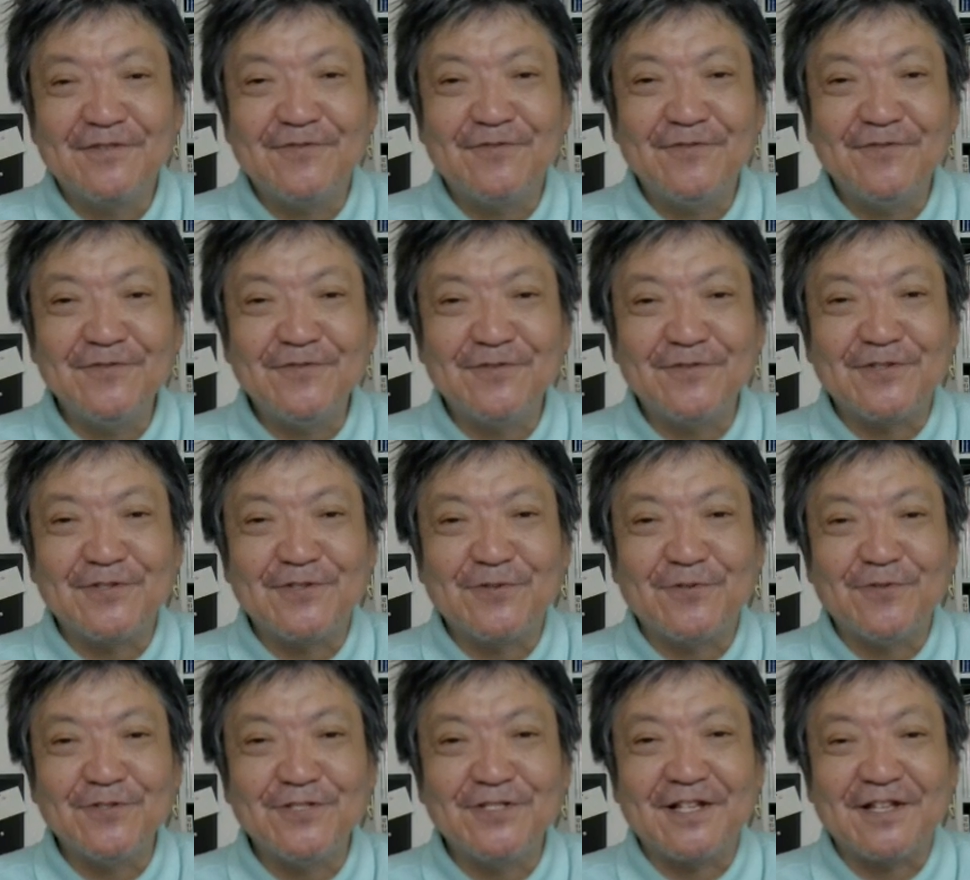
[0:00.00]
こういうのに
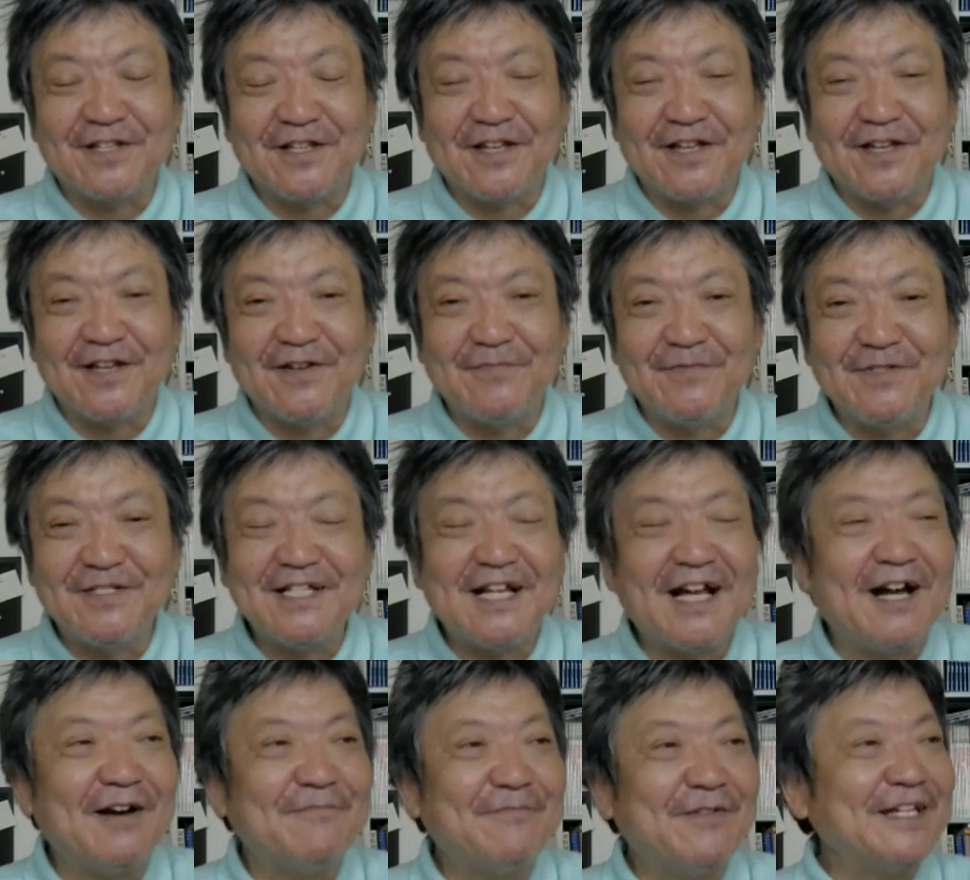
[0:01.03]
乗じてね、みんな、
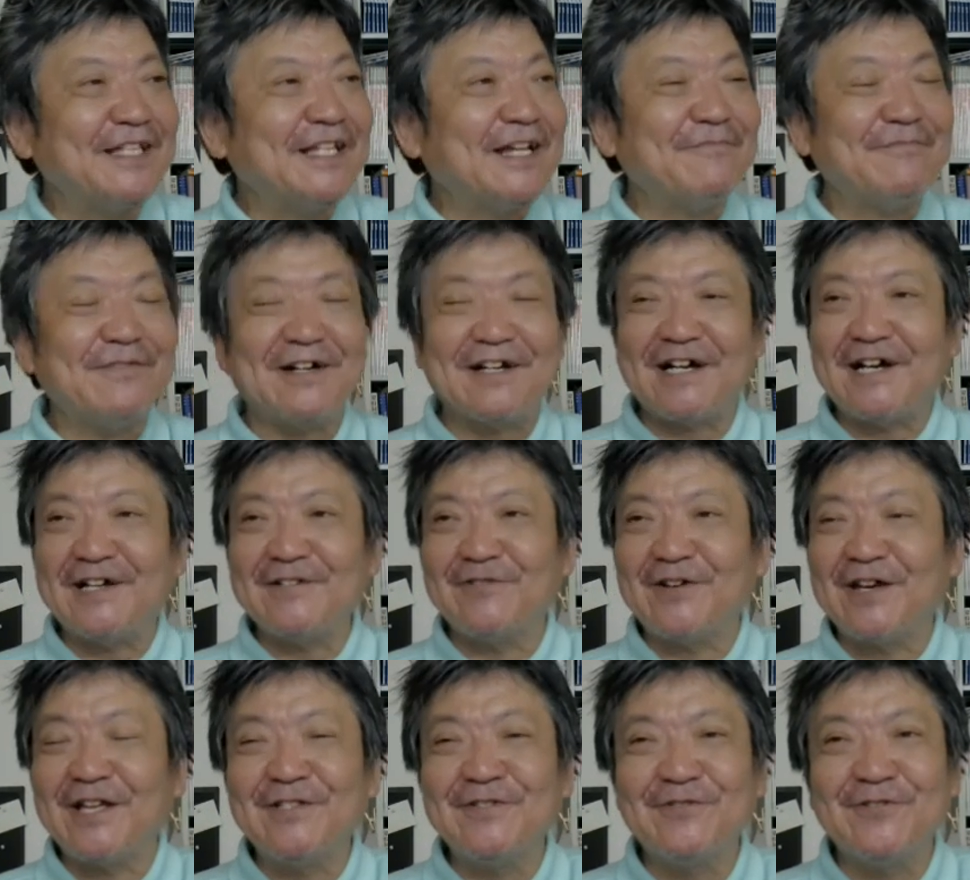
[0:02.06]
マイナンバーカードを
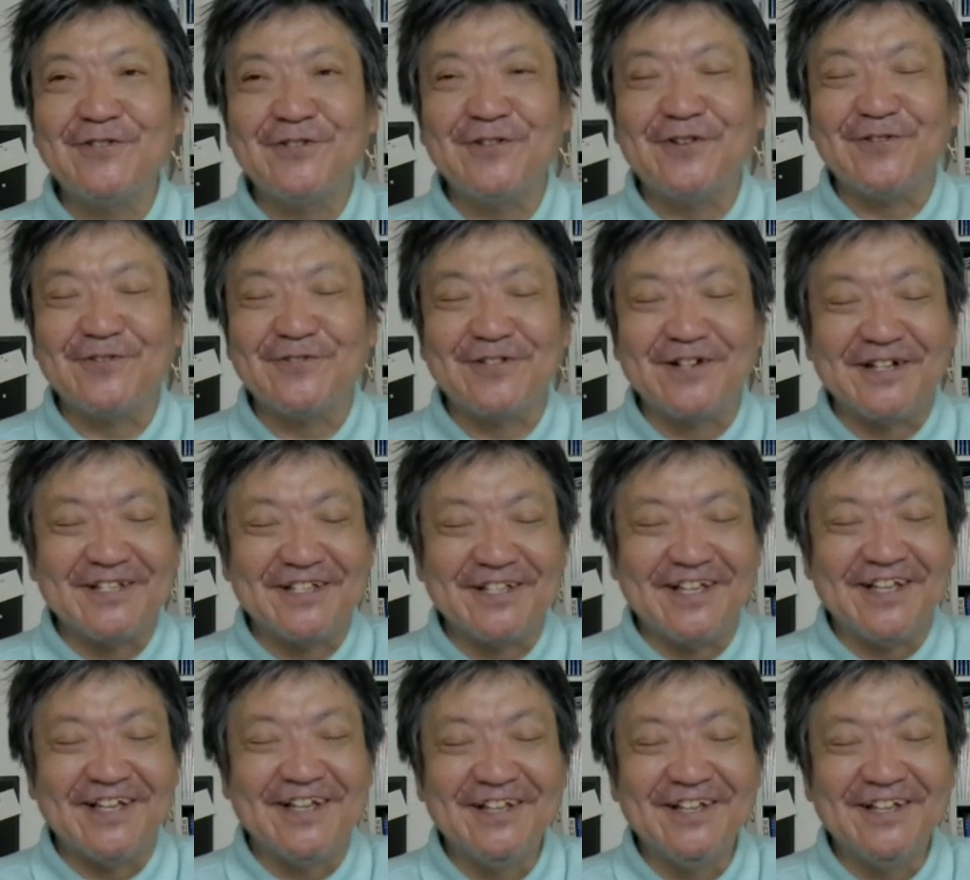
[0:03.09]
返納しようとかって、